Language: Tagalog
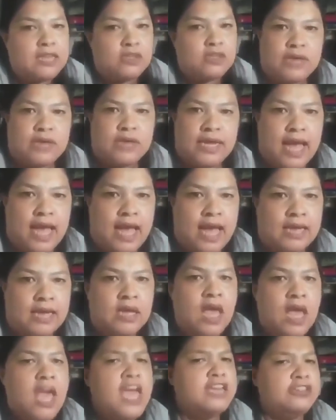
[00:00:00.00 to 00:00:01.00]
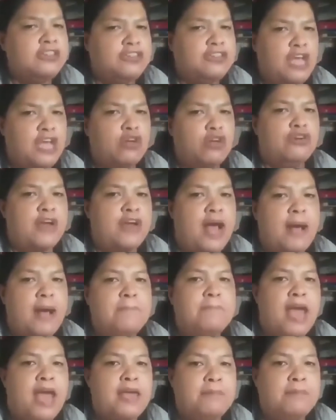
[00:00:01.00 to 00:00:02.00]
nakaraan ko na yan, hindi ko na
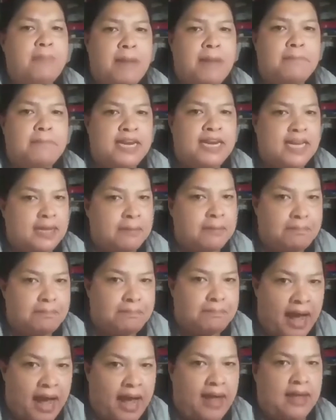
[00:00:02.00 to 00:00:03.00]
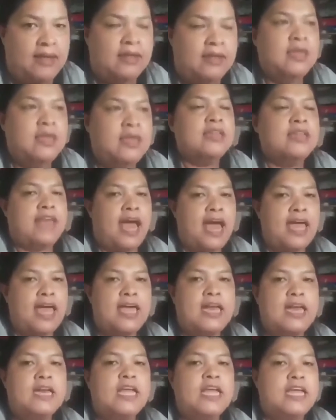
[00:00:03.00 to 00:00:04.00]
maibabalik pa.
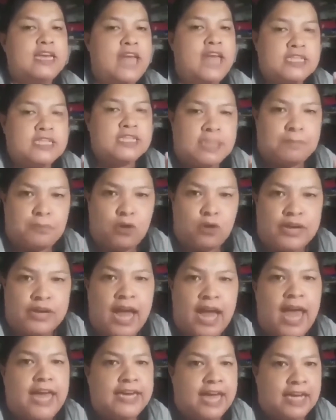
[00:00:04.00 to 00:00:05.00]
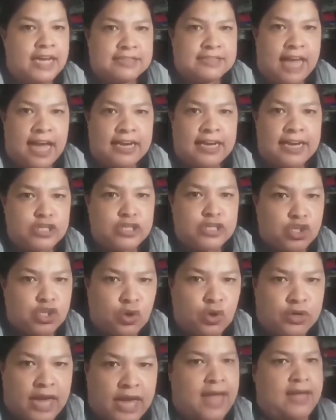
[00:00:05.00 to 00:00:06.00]
Dahil inaccept ko na, inacknowledge
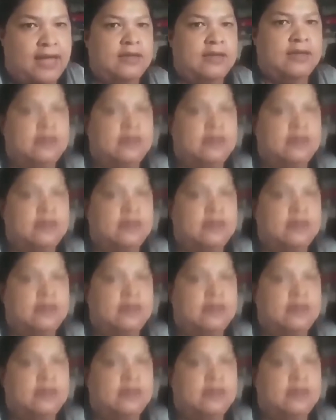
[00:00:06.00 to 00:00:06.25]
ko na.